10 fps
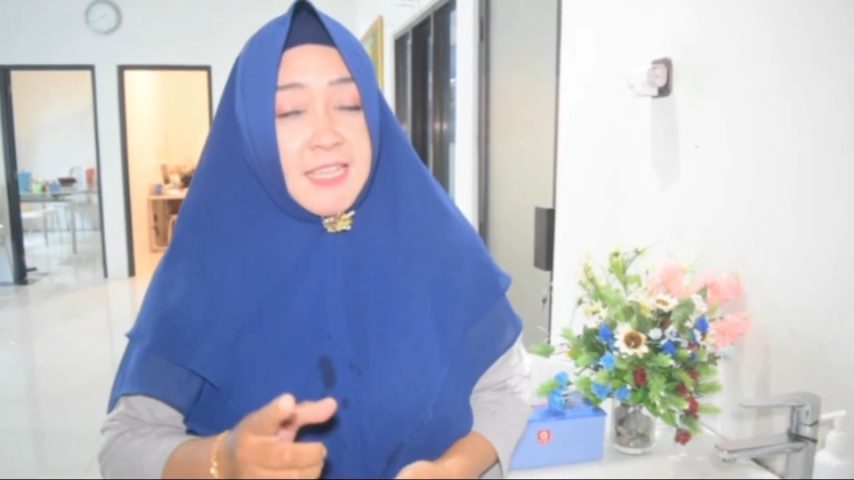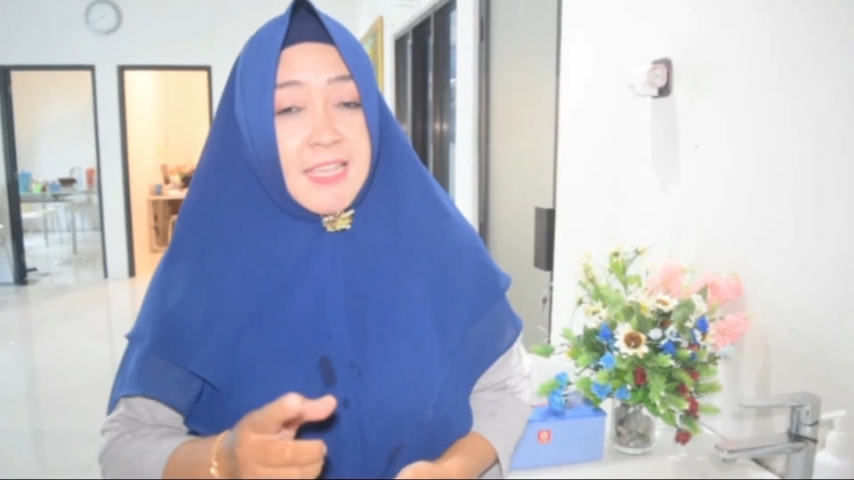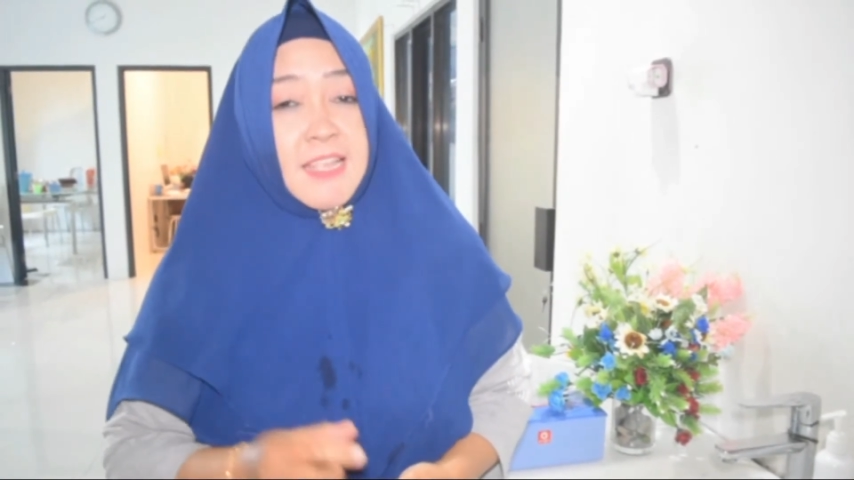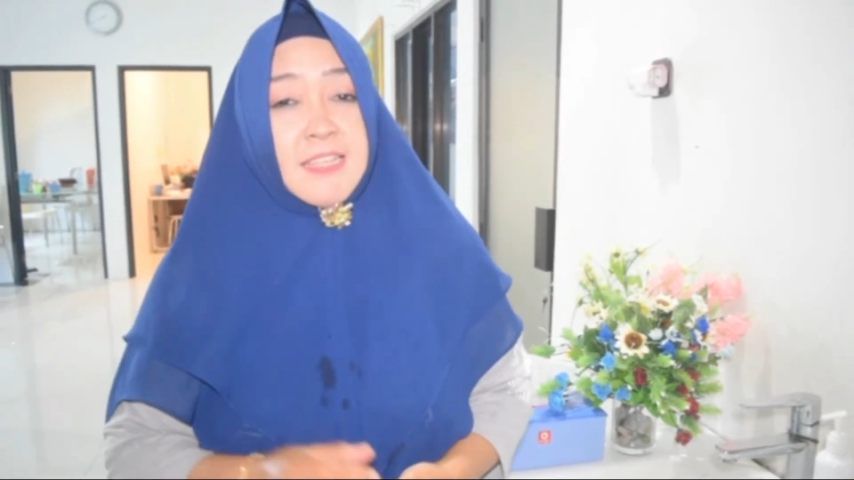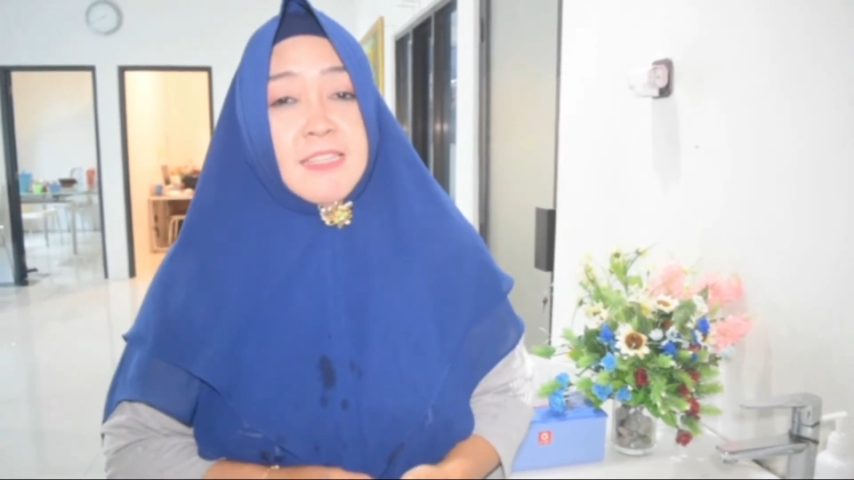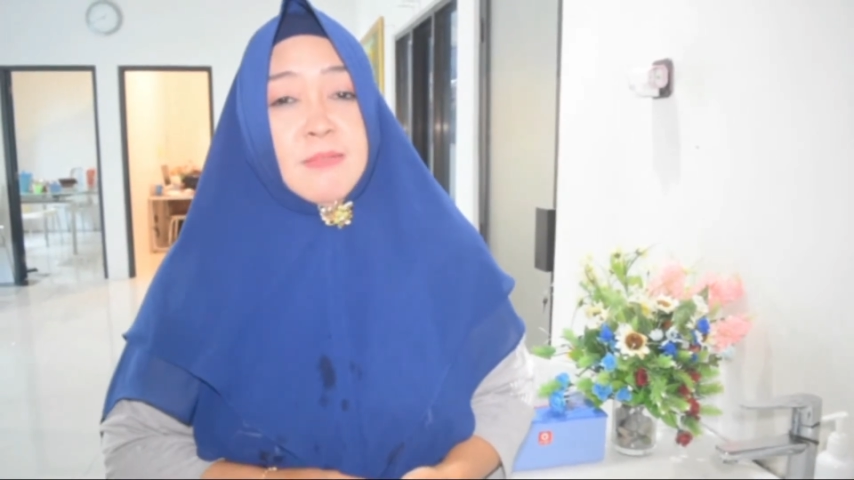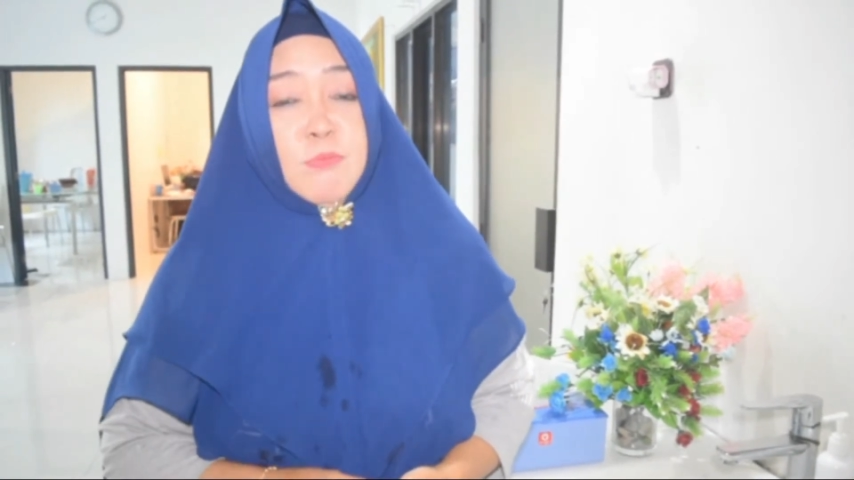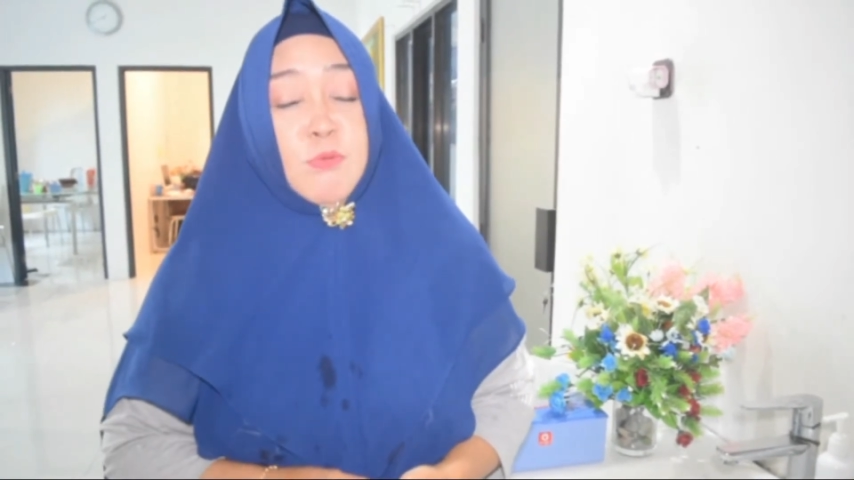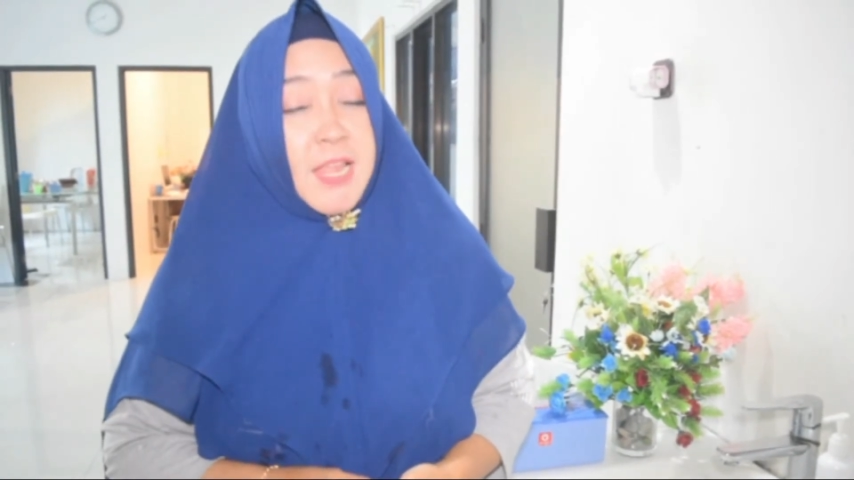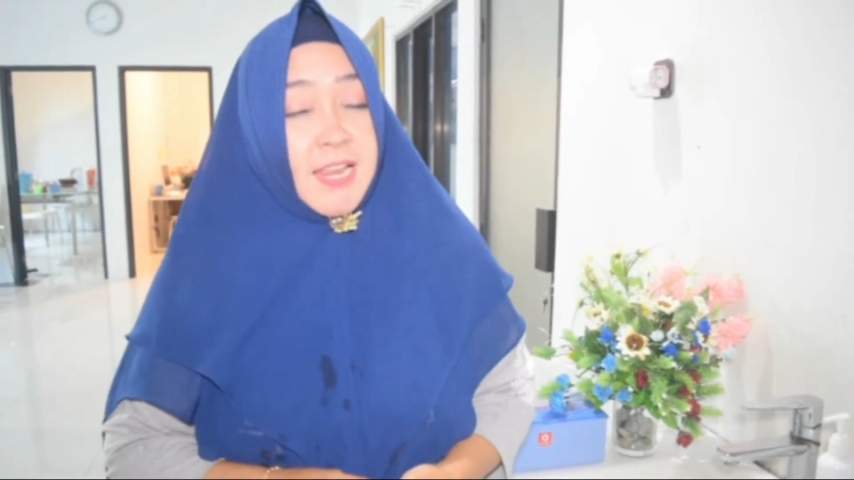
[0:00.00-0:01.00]
Ingat,
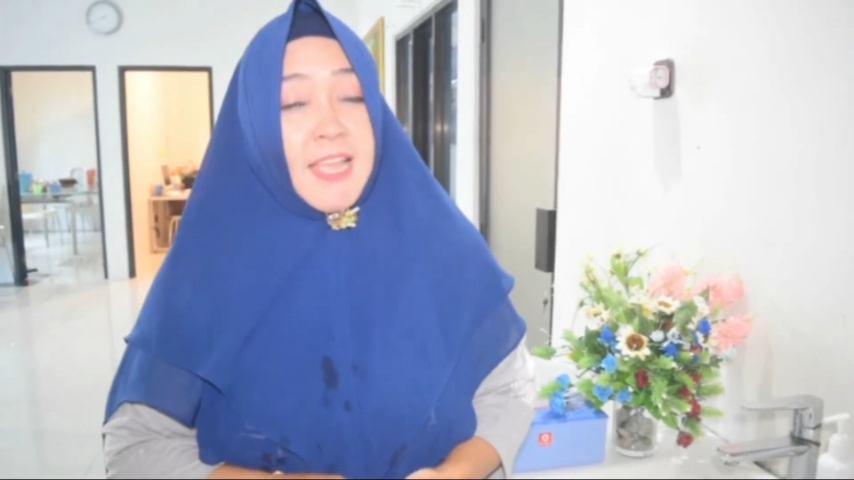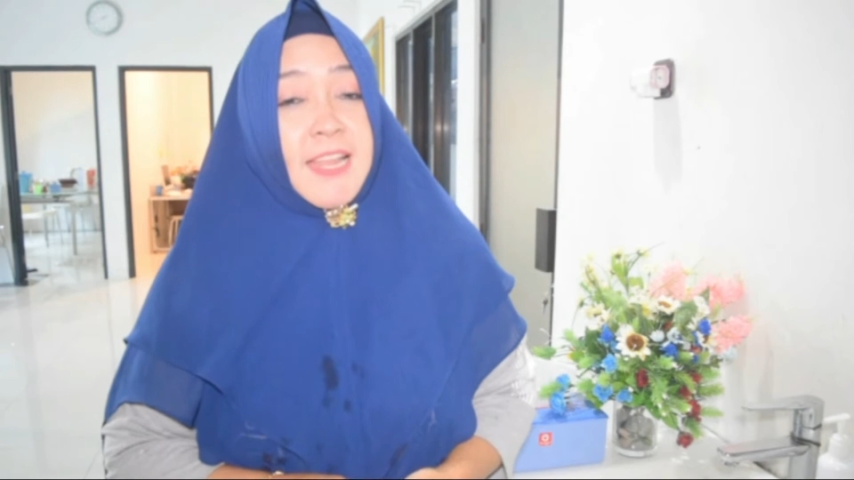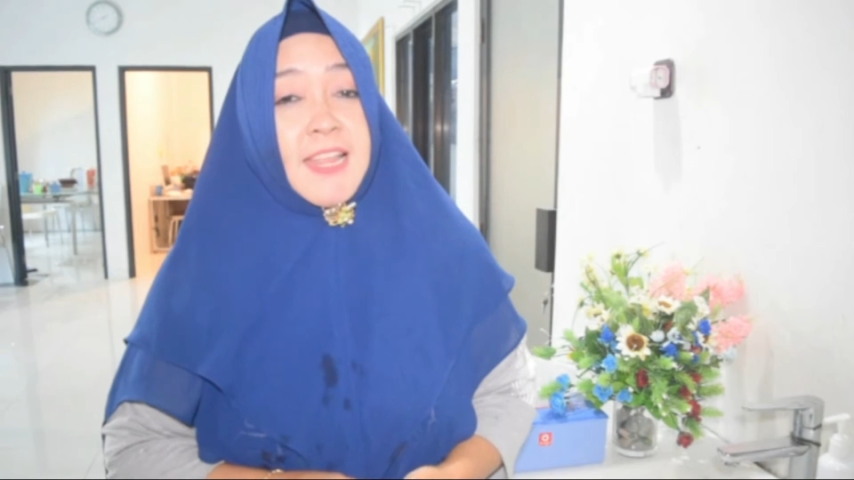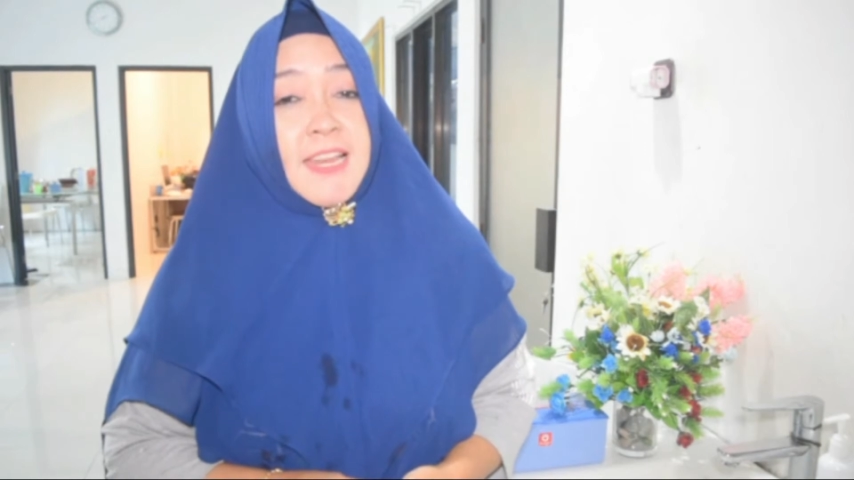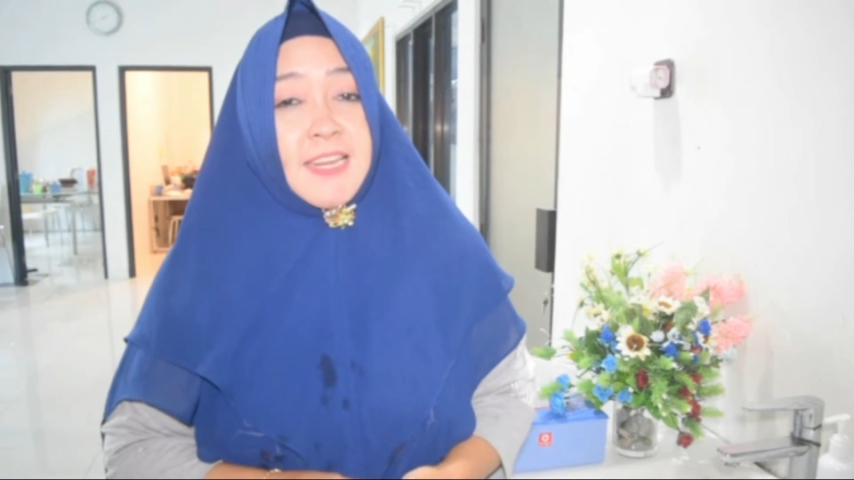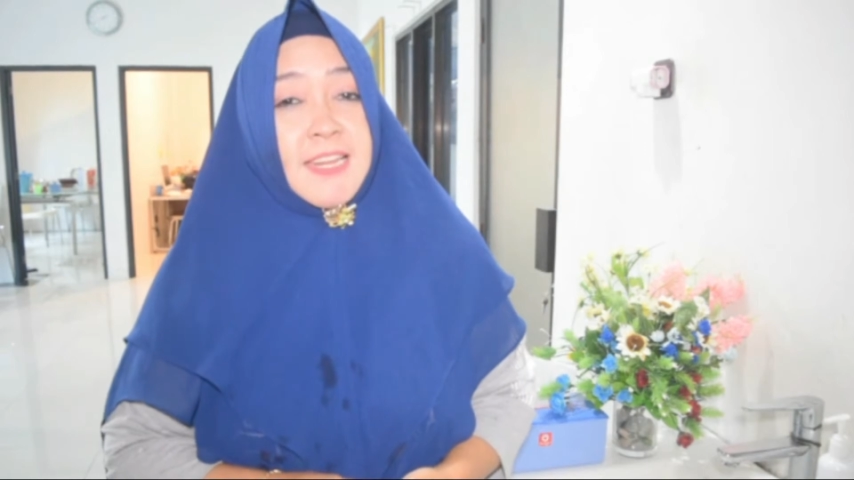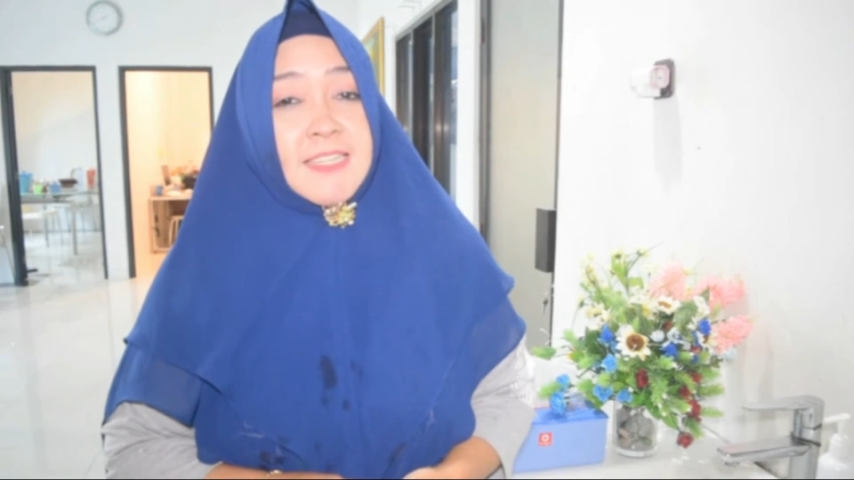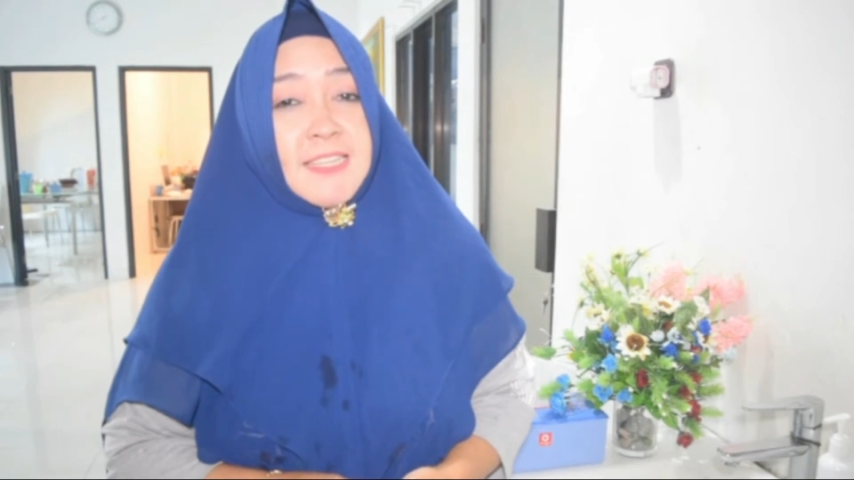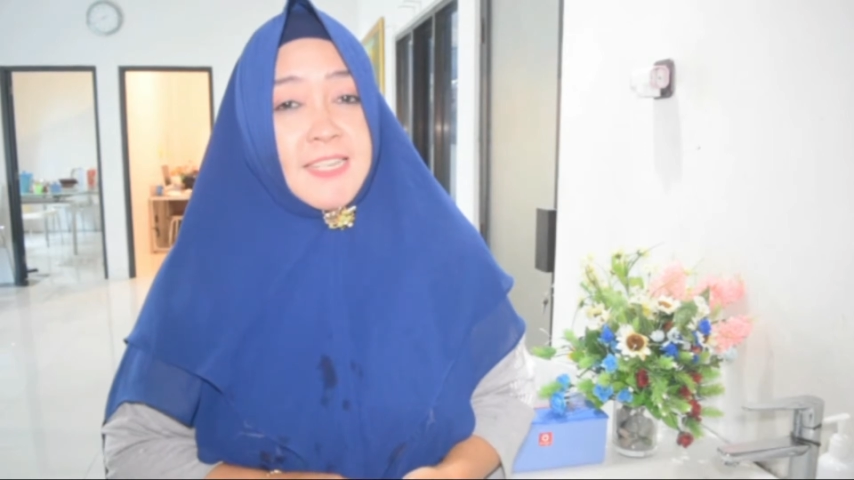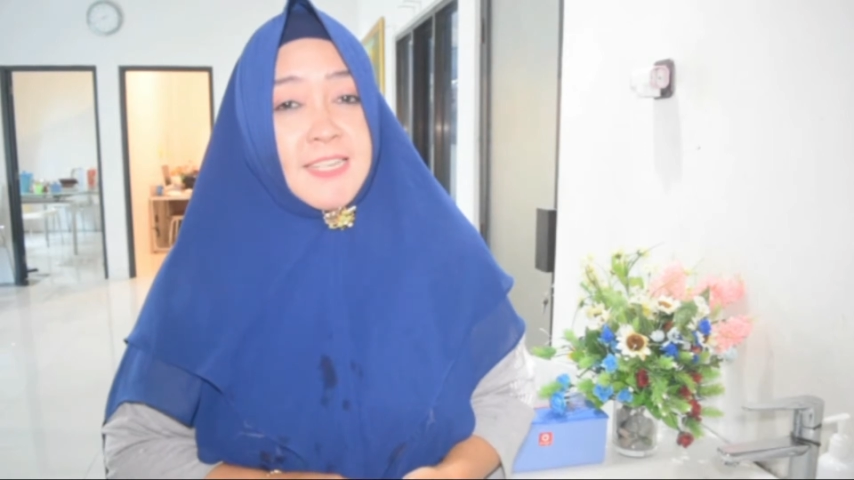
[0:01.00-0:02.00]
mulailah dari
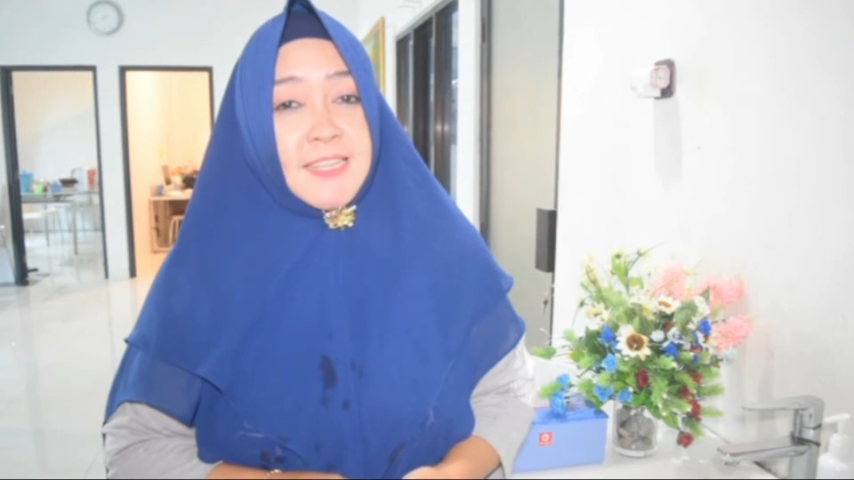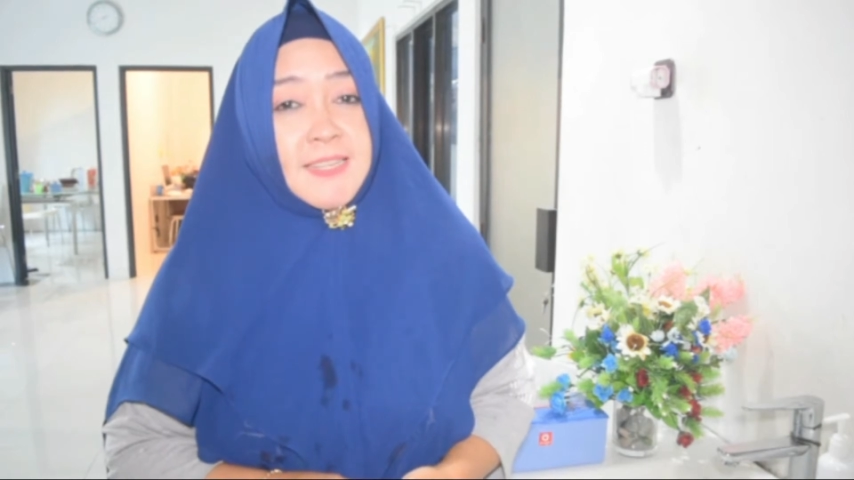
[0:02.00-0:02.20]
diri sendiri.